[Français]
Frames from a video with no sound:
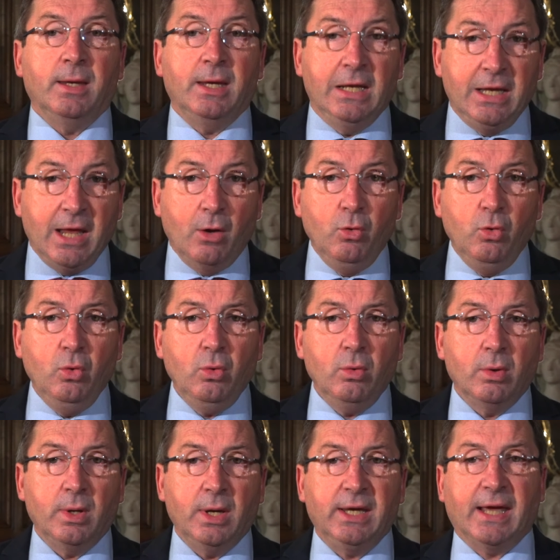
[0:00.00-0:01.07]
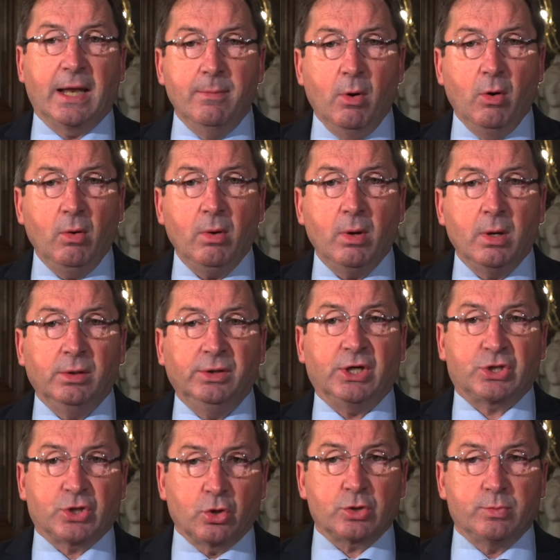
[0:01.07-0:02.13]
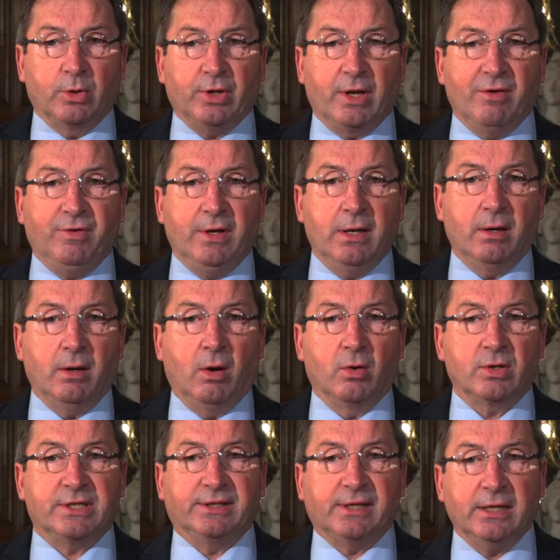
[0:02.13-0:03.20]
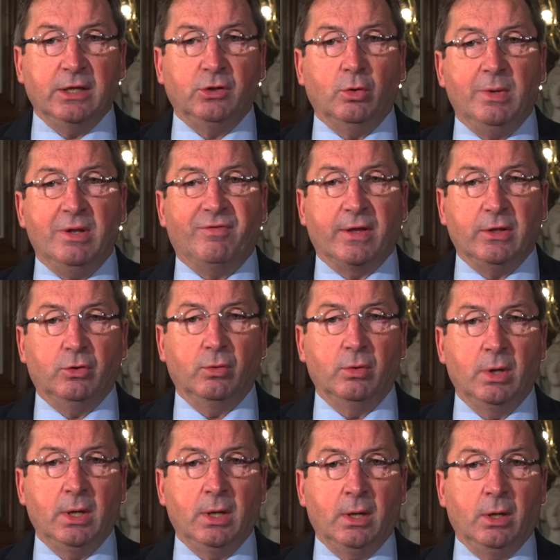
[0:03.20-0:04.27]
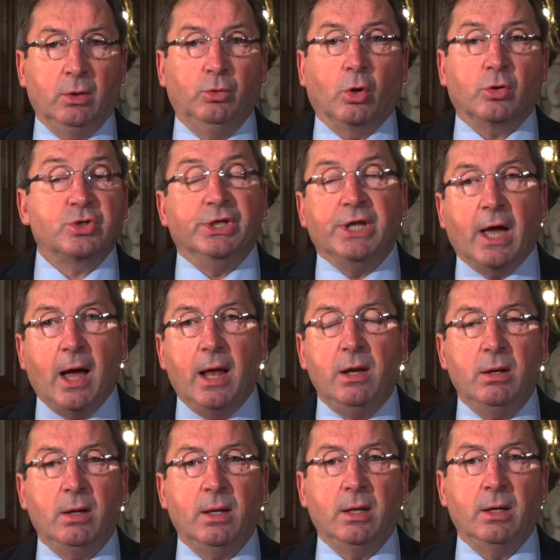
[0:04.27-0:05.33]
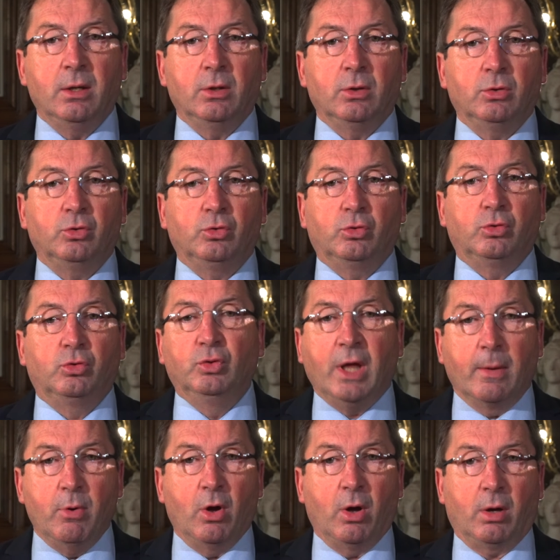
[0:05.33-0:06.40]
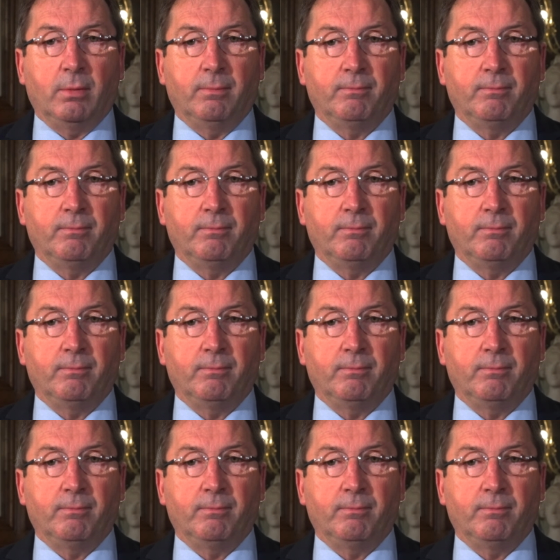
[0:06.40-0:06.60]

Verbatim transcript: Il y a eu également des changements dans la ville en cette année 2022. D'ordre général, tout d'abord,